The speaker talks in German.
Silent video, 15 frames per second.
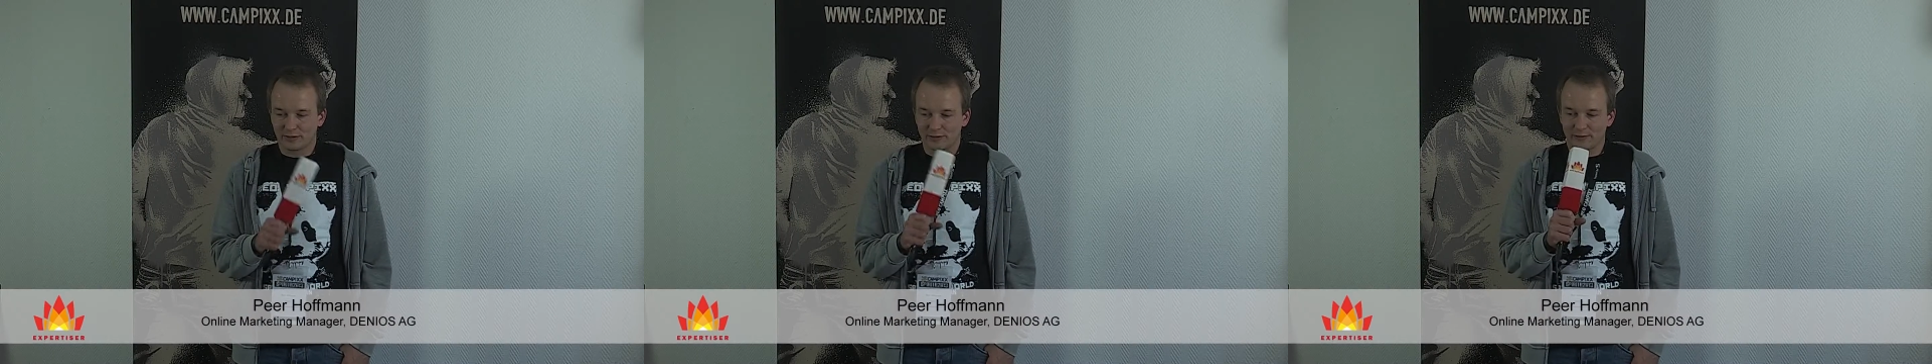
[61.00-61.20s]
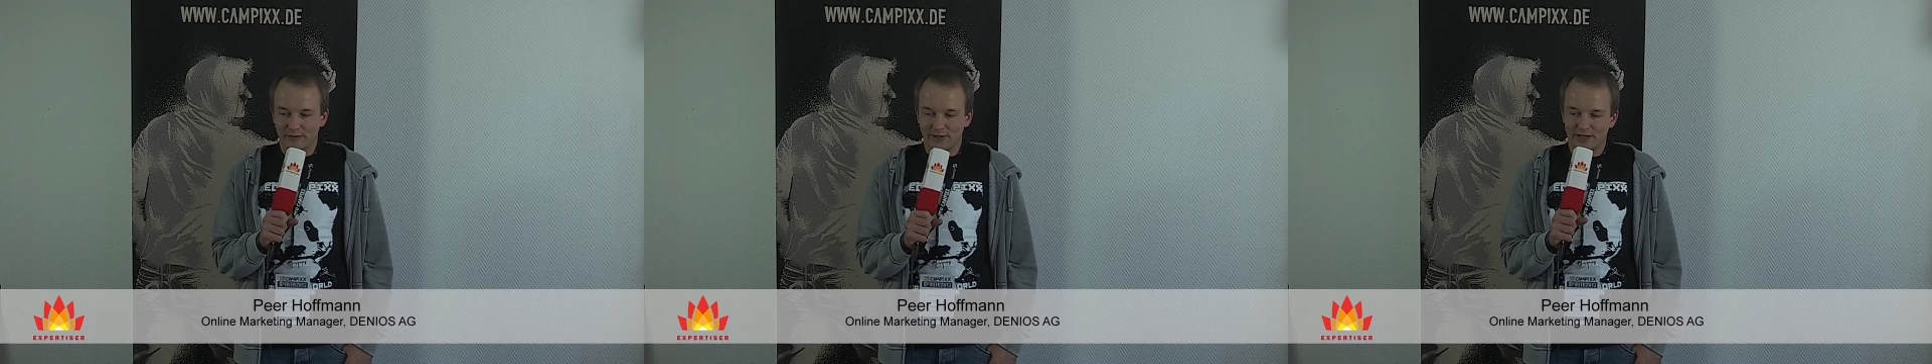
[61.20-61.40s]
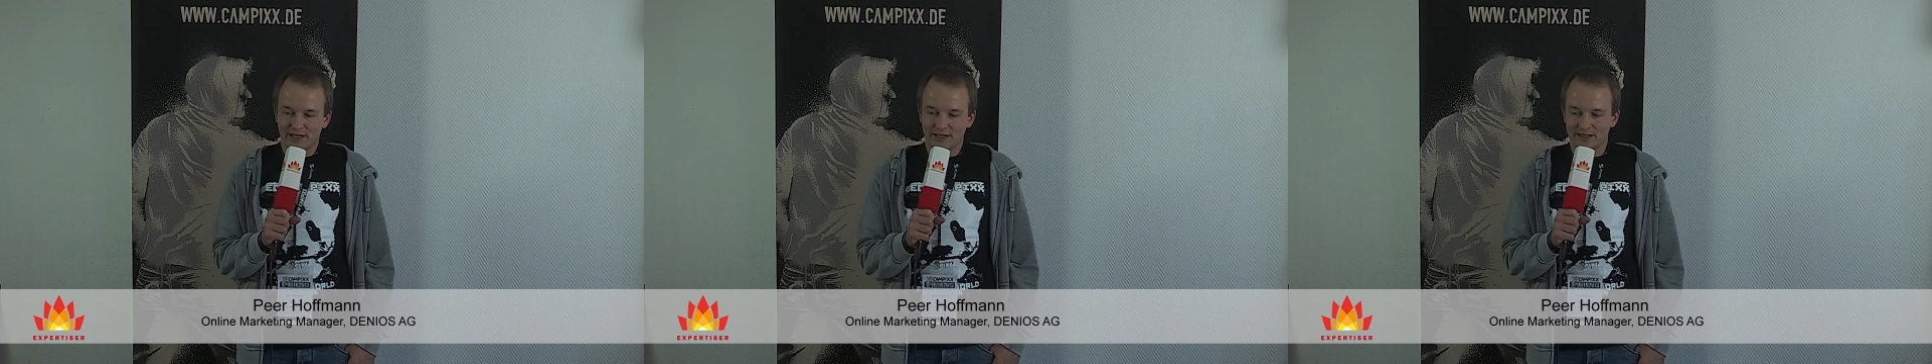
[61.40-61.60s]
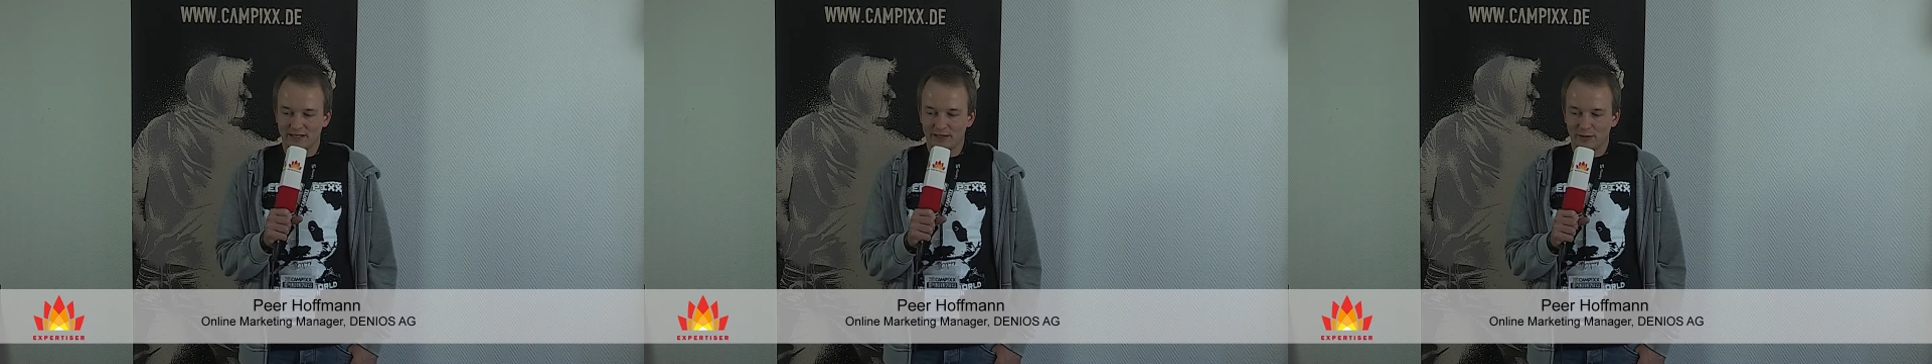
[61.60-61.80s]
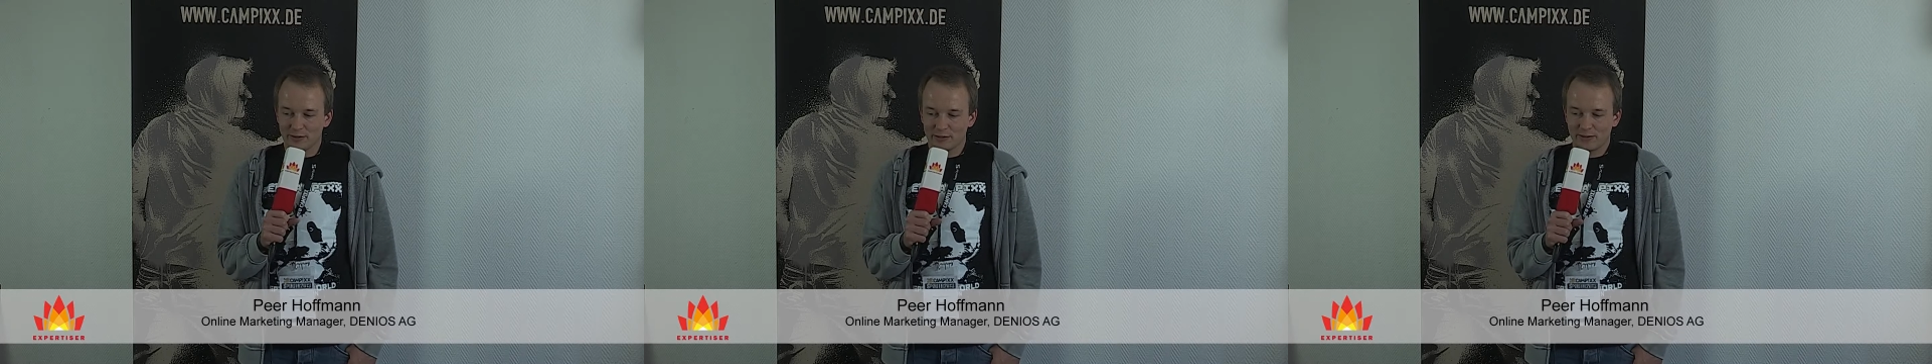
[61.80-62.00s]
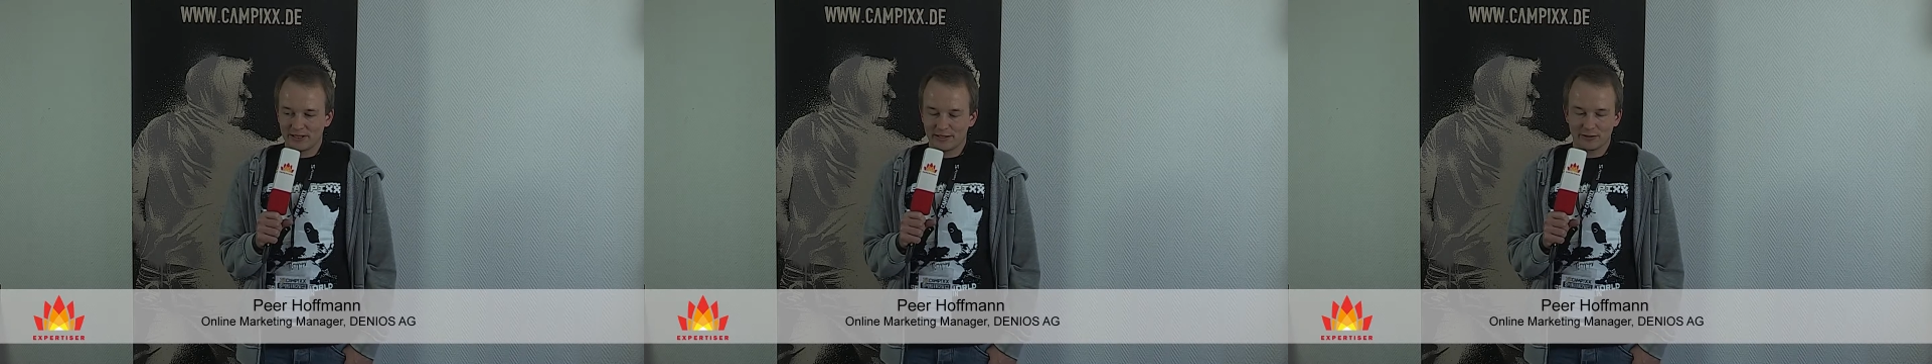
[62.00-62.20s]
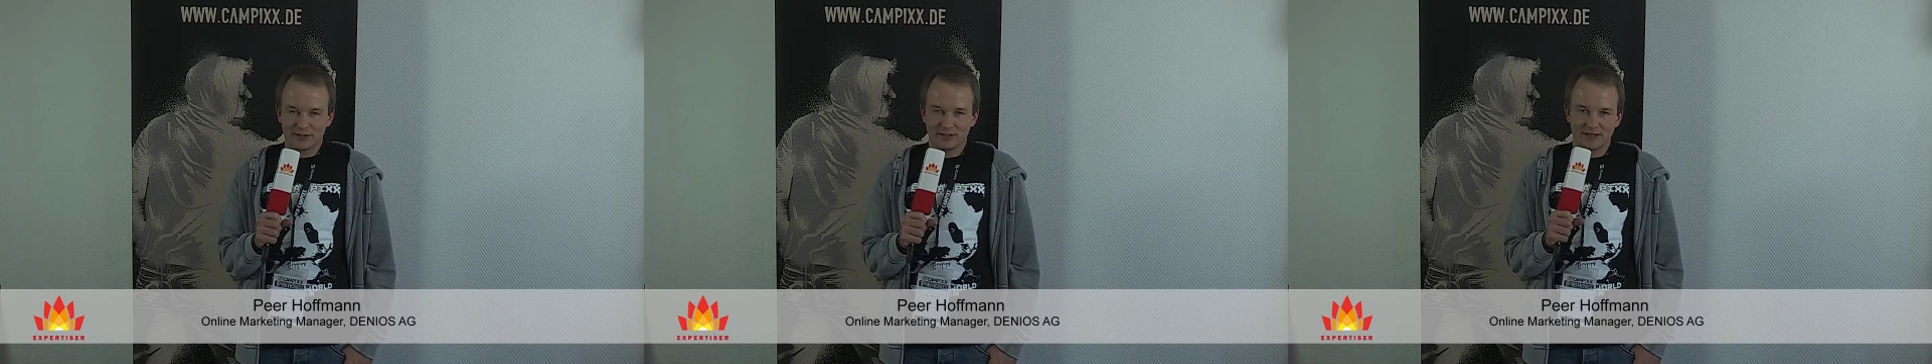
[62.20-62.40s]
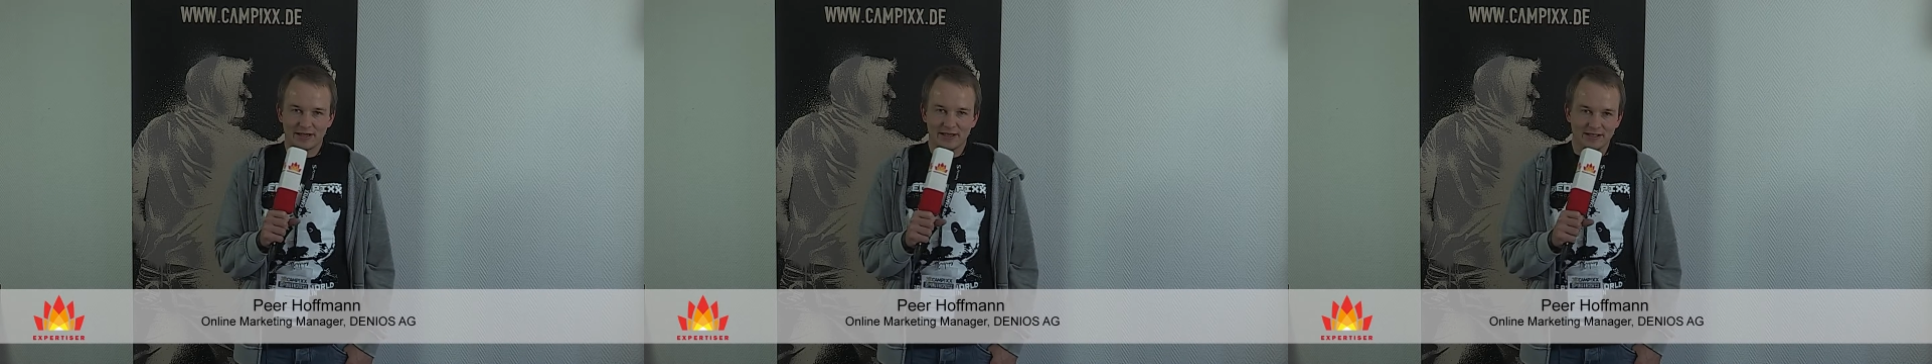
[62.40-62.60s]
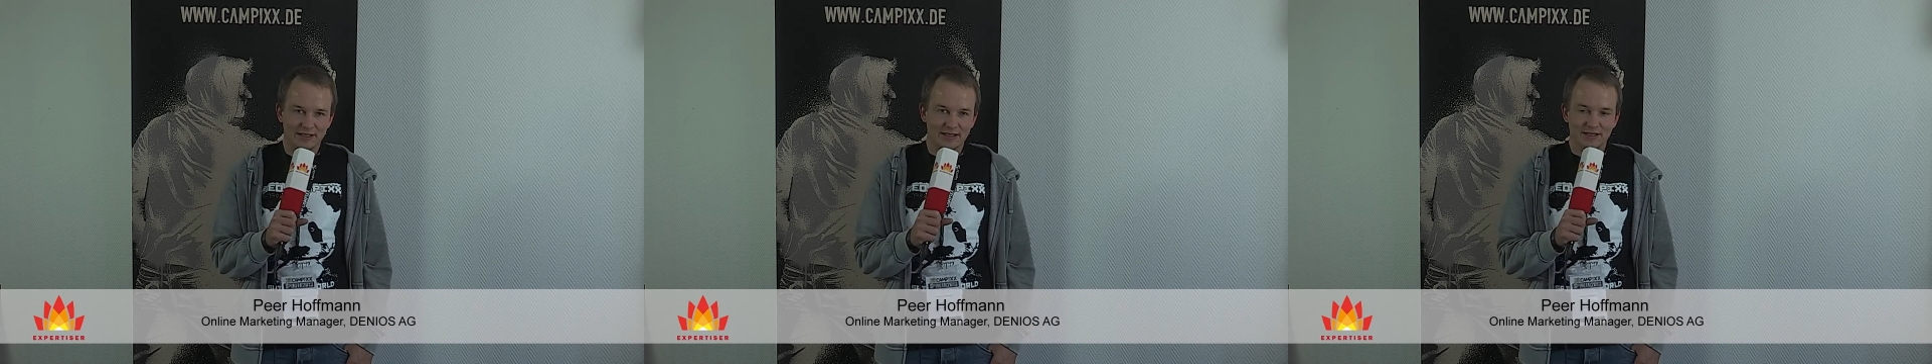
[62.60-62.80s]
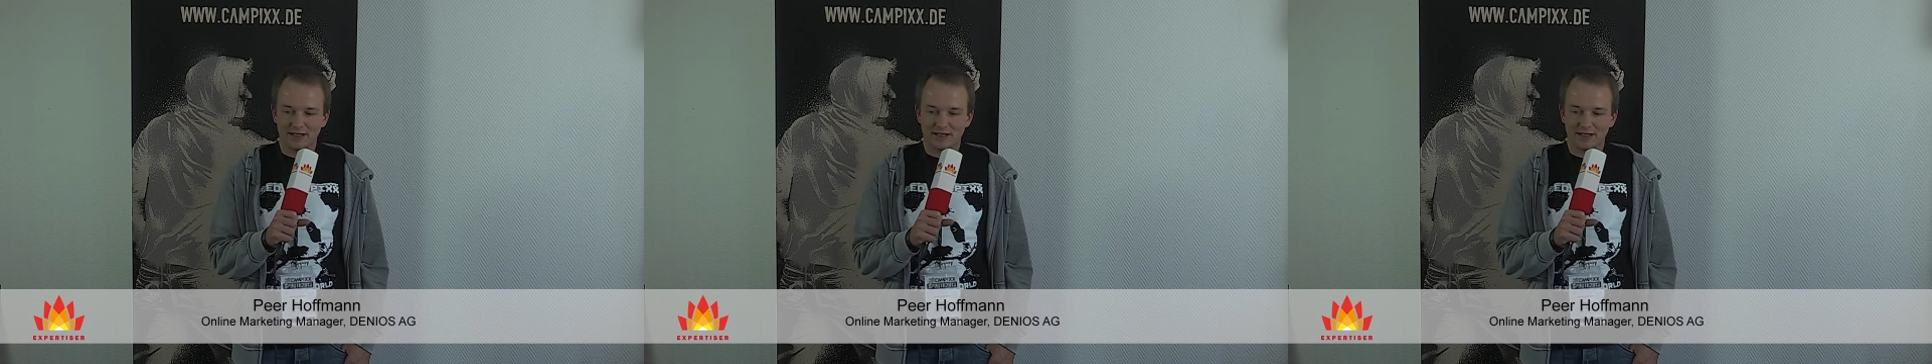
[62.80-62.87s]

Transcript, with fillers: Wenn ich an SEO 2013